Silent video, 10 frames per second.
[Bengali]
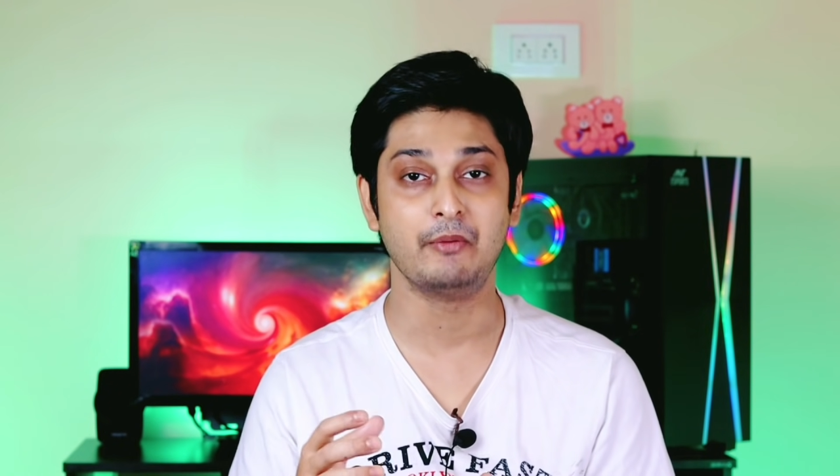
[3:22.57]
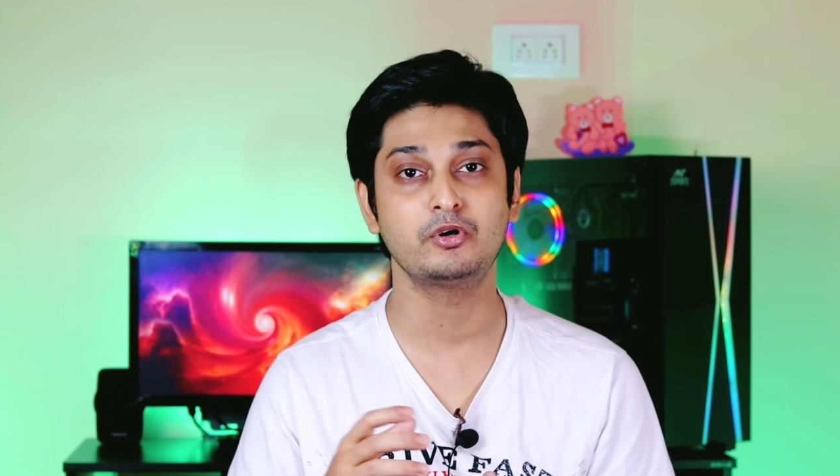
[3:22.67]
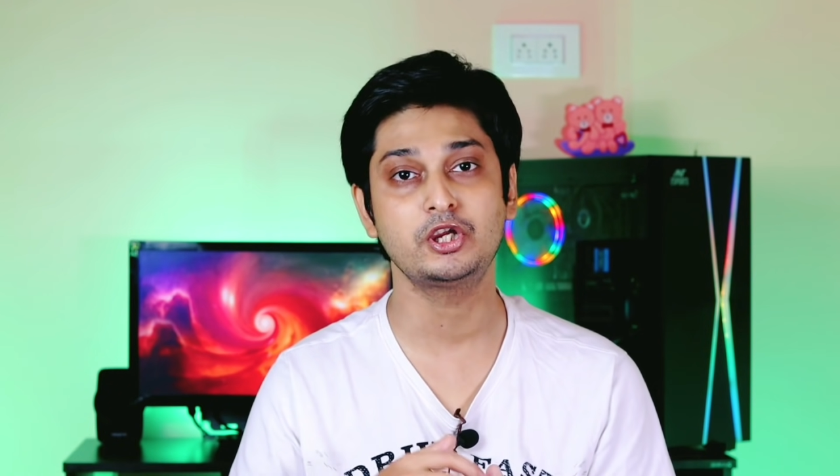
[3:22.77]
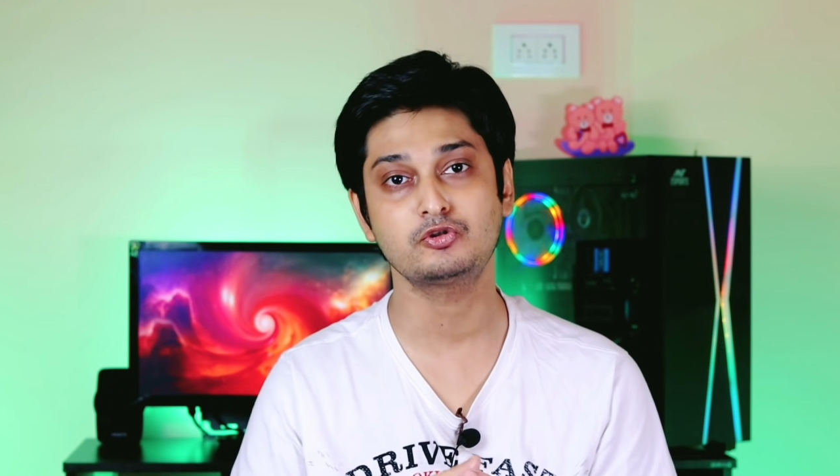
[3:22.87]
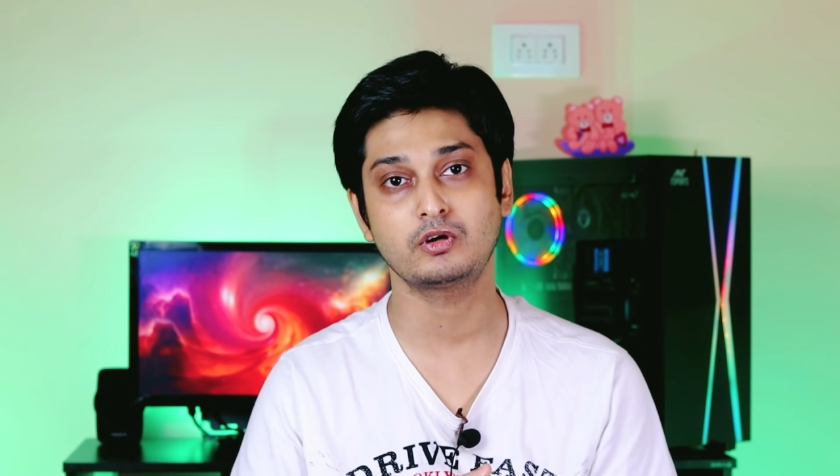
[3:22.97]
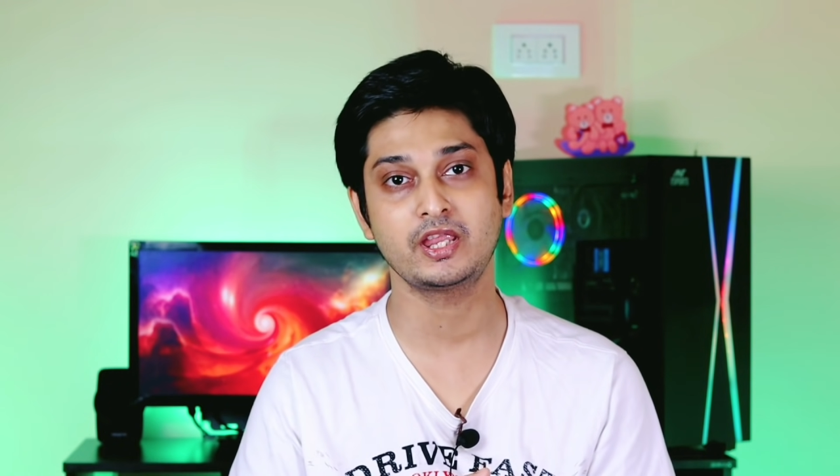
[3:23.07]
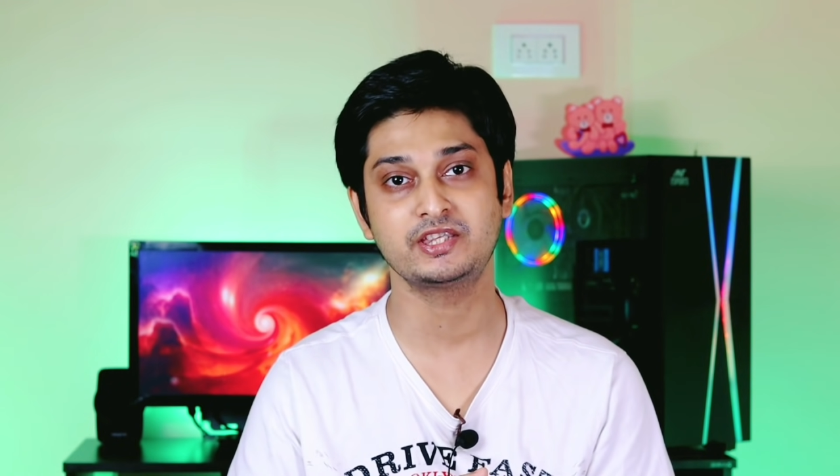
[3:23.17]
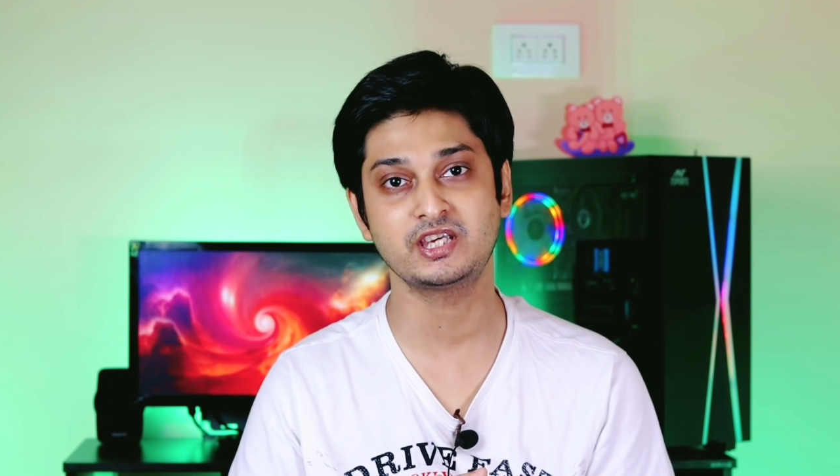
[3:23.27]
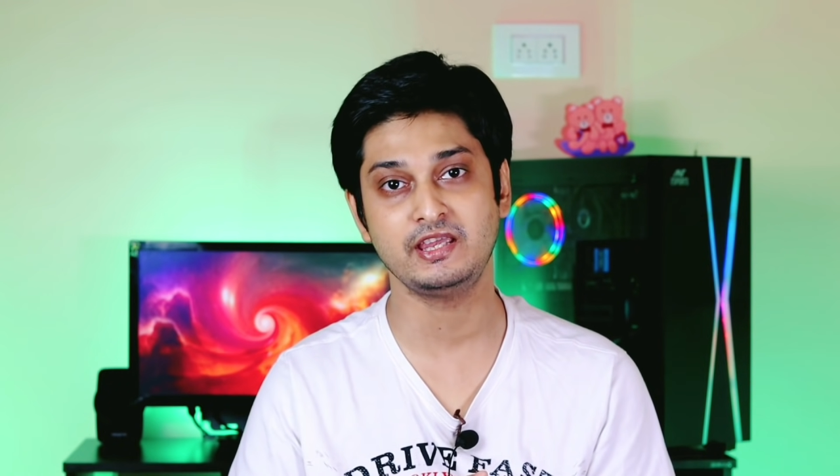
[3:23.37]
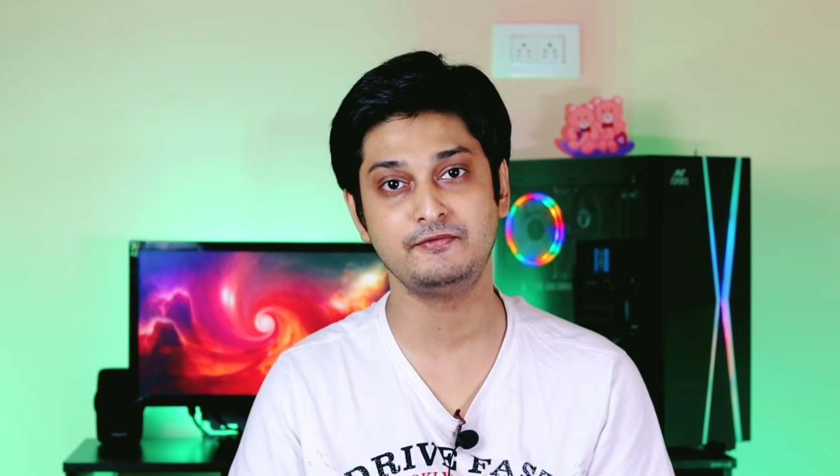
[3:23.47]
এমনকি
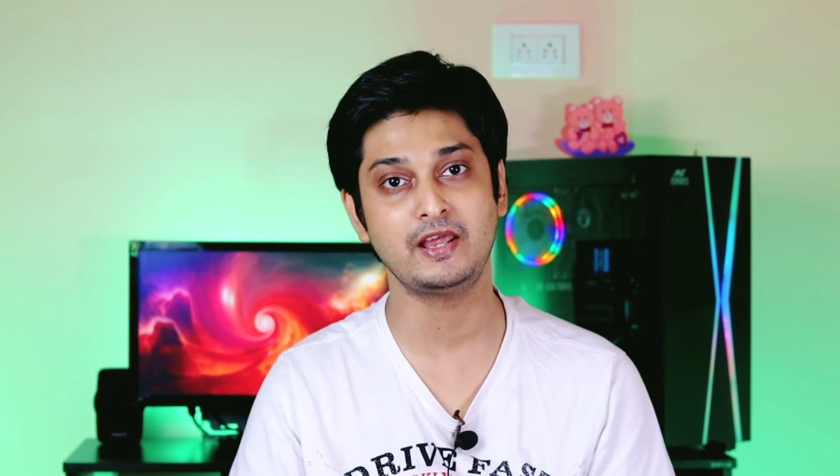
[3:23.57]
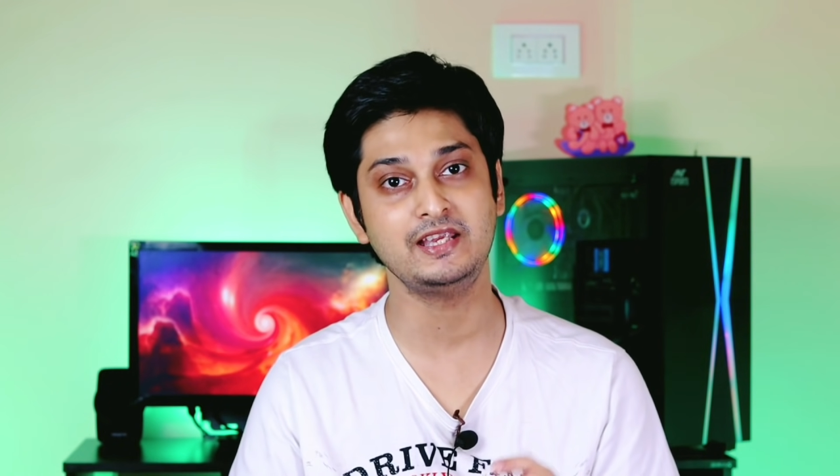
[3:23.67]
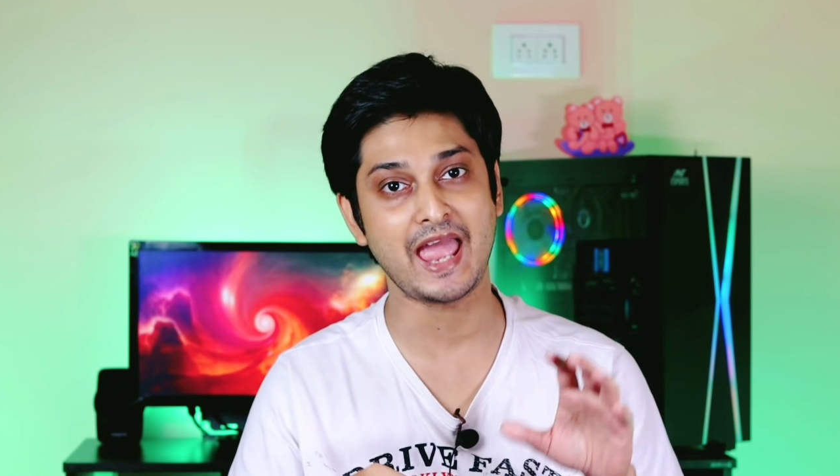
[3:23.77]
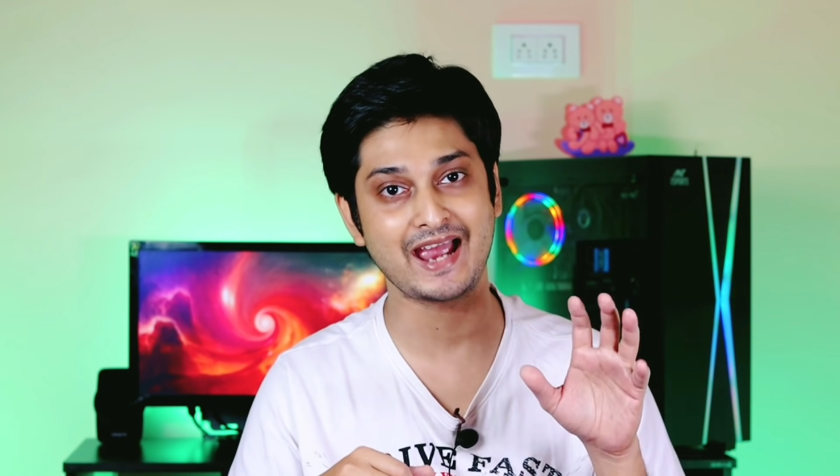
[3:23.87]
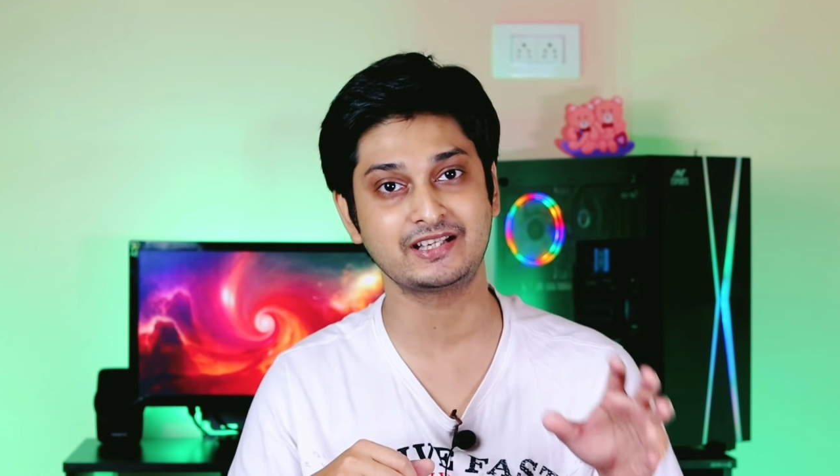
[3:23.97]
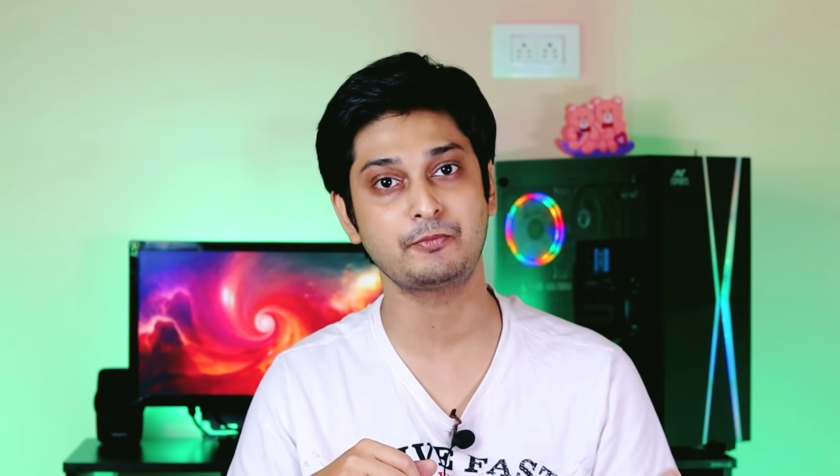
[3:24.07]
শোনা যাচ্ছে ইভ্যালি